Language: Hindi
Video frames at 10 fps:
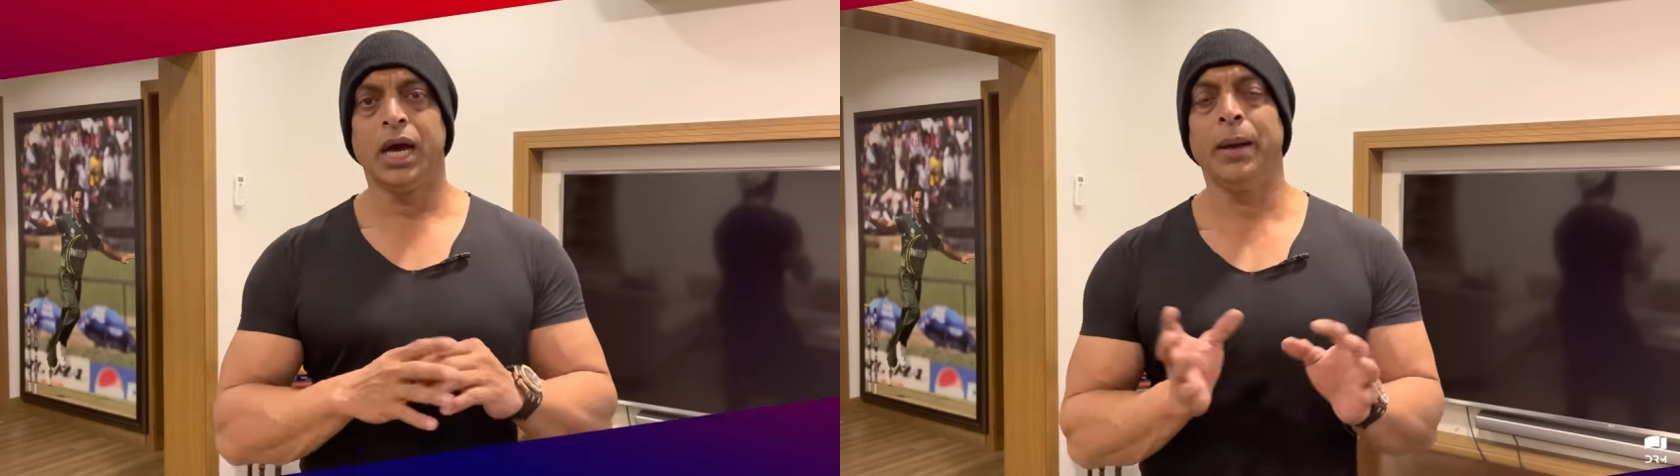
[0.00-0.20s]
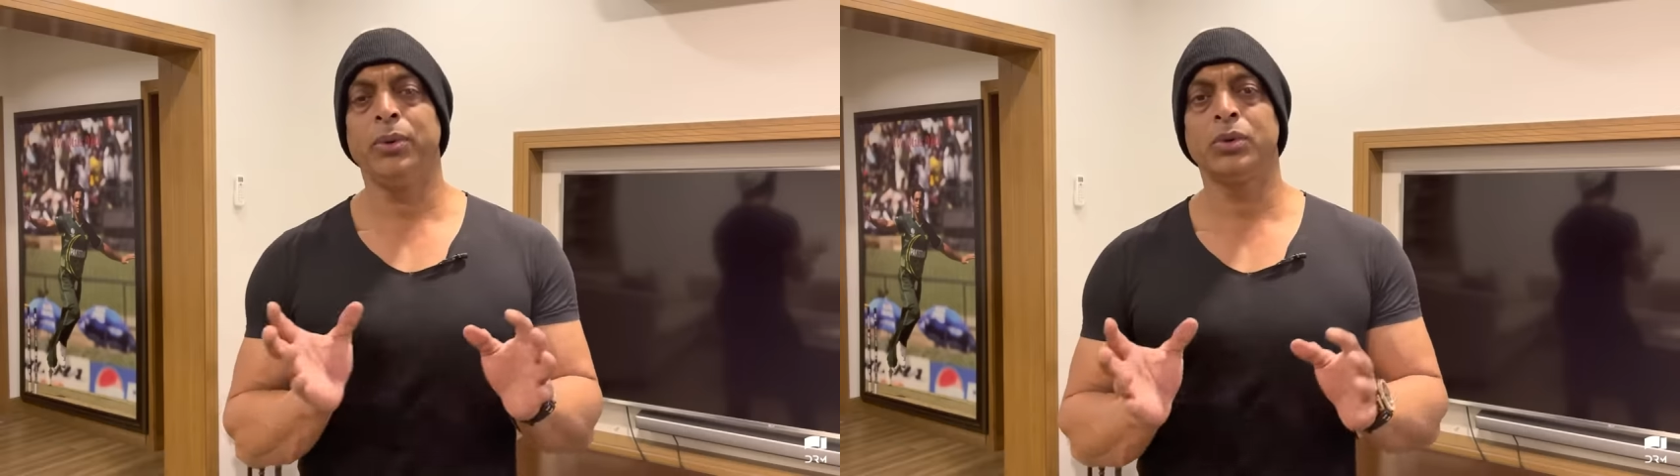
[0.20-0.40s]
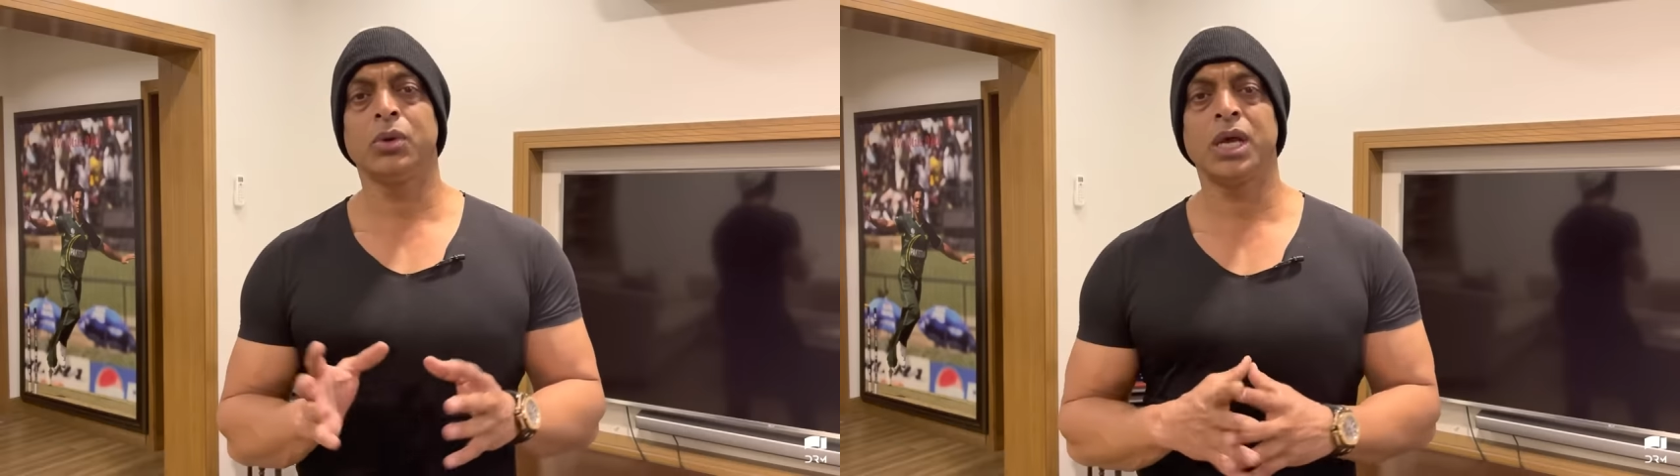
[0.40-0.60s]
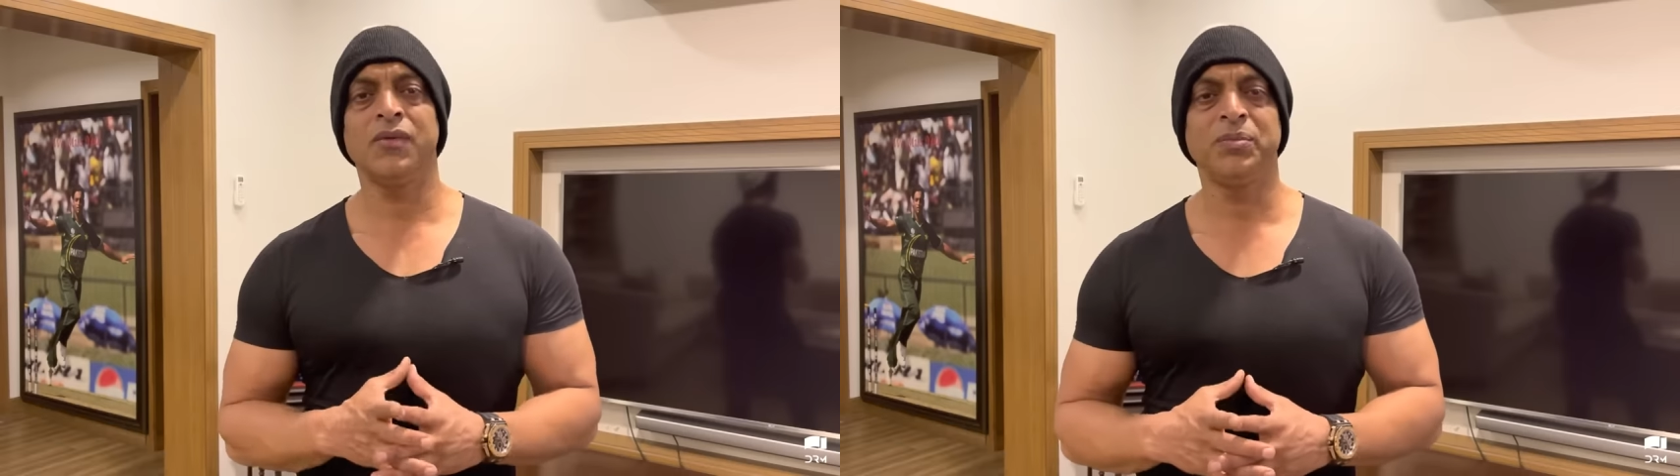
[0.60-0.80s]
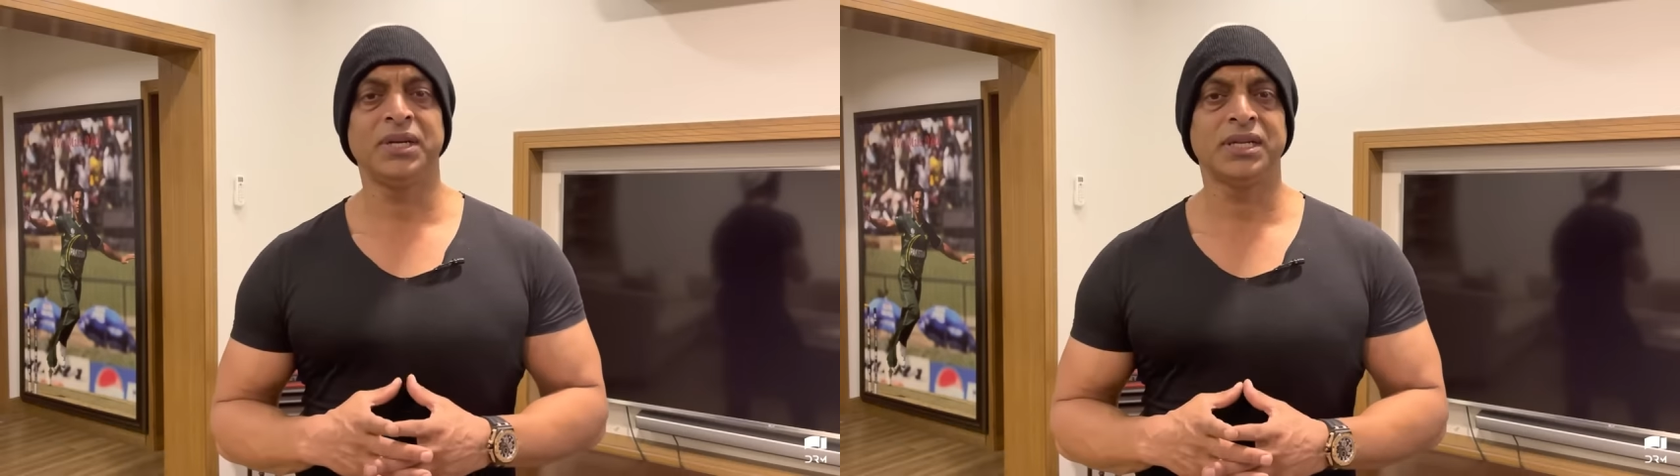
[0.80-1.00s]
अब उनको
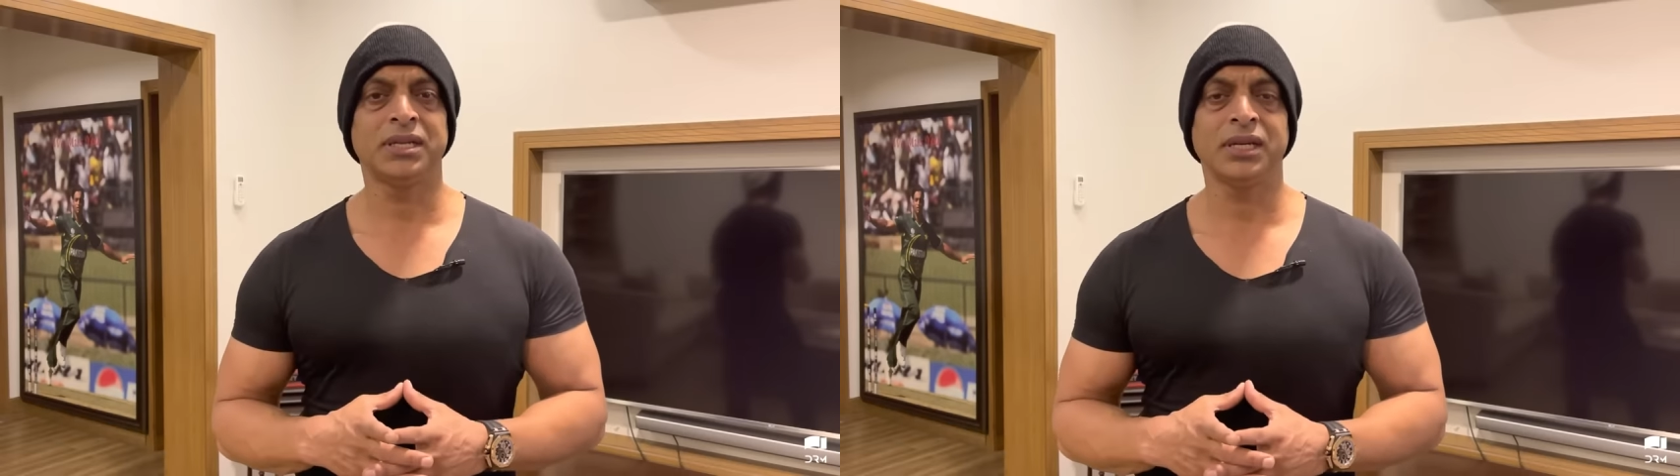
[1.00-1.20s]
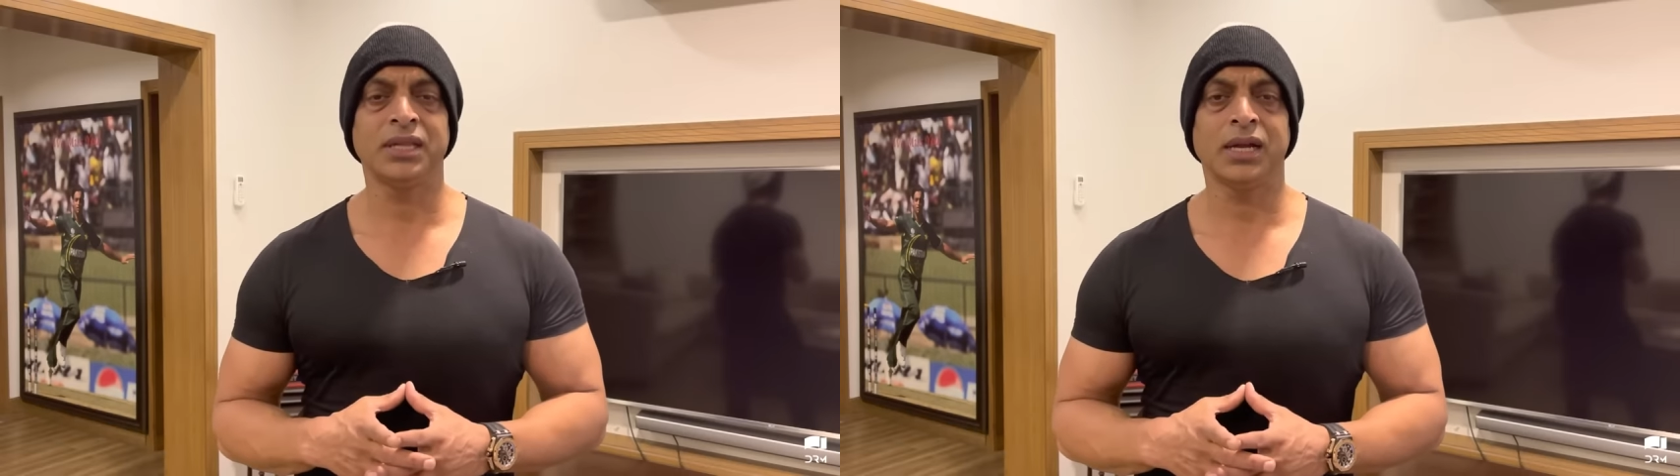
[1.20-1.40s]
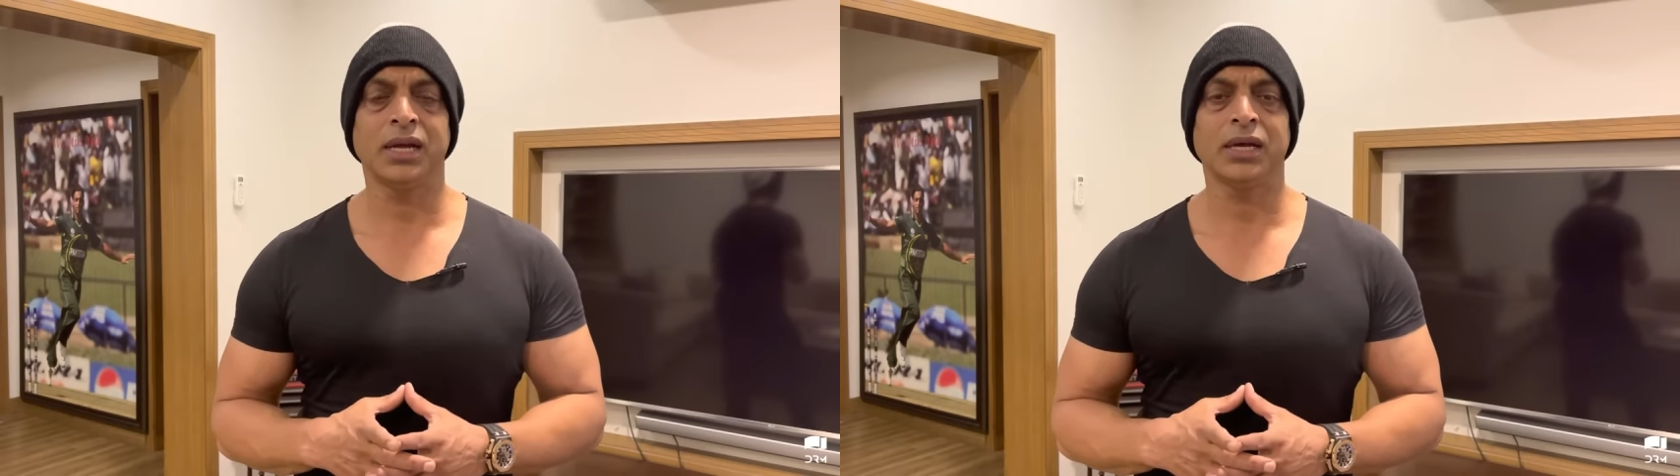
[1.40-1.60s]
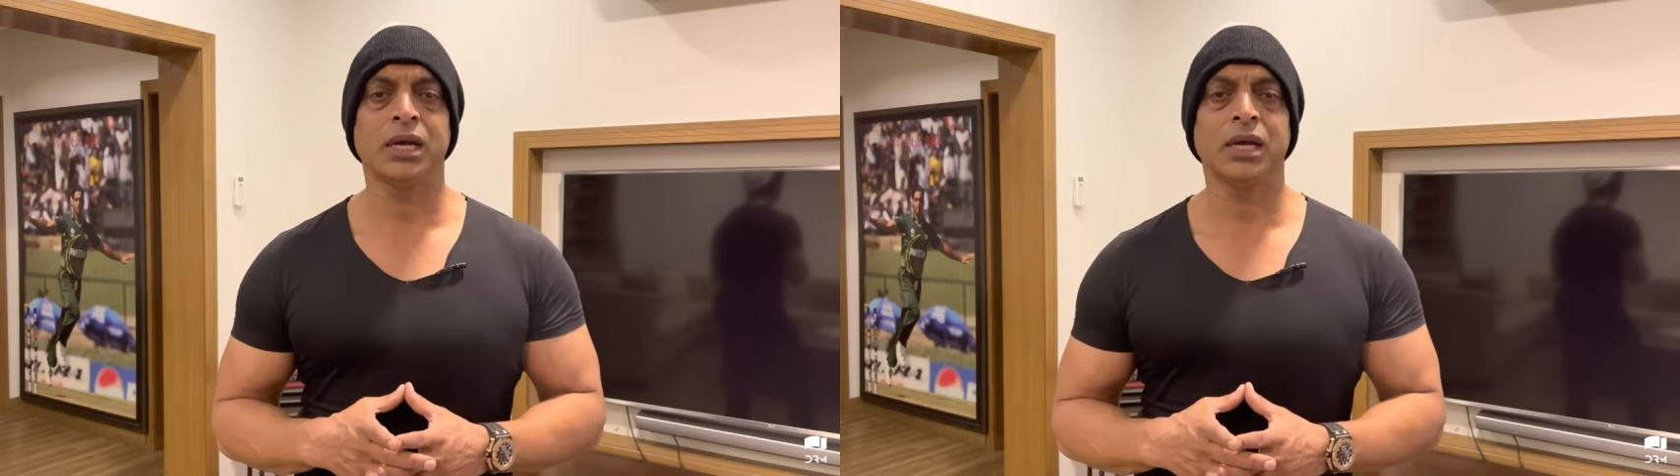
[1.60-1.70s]
केवन पीटरसन की तरह